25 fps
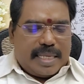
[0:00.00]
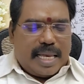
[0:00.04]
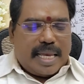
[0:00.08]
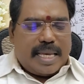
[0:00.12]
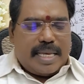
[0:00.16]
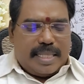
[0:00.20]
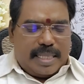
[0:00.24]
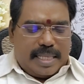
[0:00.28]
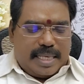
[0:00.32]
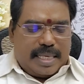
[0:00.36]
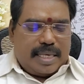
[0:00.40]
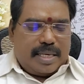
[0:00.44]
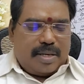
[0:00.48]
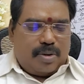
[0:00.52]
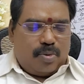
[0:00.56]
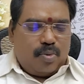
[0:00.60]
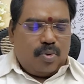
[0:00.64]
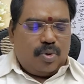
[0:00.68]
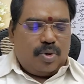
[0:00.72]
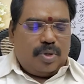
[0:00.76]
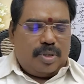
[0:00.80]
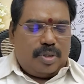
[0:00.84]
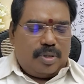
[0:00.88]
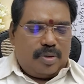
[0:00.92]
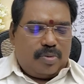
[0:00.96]
செய்தி
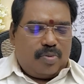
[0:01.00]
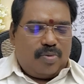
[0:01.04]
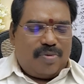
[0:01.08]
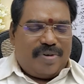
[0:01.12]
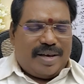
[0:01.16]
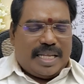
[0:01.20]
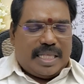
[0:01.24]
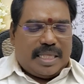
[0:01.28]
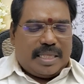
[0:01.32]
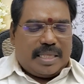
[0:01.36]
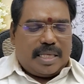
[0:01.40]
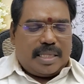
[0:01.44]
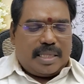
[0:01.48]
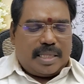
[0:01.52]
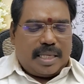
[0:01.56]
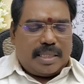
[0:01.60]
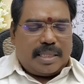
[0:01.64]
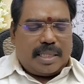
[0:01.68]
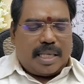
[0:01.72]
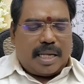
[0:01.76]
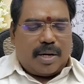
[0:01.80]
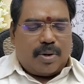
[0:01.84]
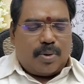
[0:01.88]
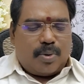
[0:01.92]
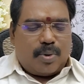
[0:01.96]
ஒரு
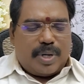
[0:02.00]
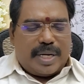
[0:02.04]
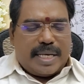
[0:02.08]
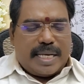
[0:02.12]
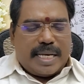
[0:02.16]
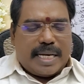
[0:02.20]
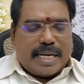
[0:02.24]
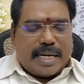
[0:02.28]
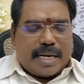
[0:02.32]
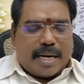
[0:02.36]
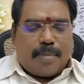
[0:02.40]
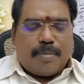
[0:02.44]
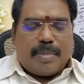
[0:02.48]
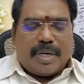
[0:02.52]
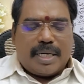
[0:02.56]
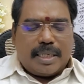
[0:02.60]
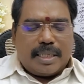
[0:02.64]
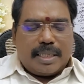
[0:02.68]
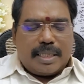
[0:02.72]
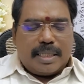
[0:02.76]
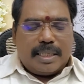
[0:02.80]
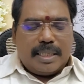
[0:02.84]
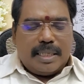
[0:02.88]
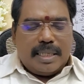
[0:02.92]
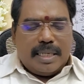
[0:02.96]
வருத்தத்தை தரக்கூடிய
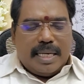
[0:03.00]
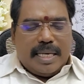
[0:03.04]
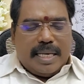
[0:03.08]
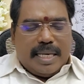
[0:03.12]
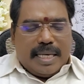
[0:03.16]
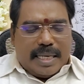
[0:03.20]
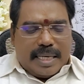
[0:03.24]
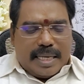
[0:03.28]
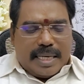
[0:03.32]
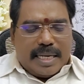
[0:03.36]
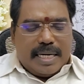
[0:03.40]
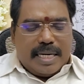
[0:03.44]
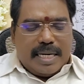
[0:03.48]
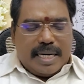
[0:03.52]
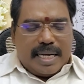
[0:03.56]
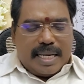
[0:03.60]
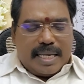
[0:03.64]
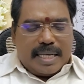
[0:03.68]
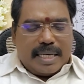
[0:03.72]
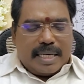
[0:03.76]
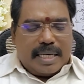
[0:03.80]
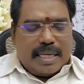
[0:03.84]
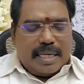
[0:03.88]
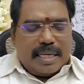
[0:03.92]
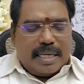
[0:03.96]
கமெண்ட்டு
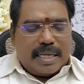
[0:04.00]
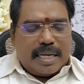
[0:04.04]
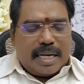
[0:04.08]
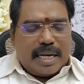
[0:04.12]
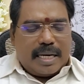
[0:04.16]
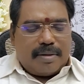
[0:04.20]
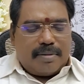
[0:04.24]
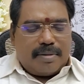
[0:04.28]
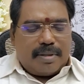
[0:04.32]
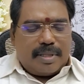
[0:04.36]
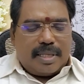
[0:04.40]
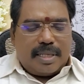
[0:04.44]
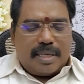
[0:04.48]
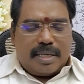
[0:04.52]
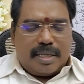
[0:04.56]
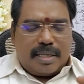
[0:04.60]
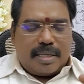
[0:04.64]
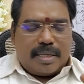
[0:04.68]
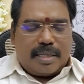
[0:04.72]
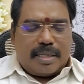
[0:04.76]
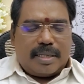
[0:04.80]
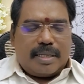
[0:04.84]
இன்றைக்கு நான் வந்து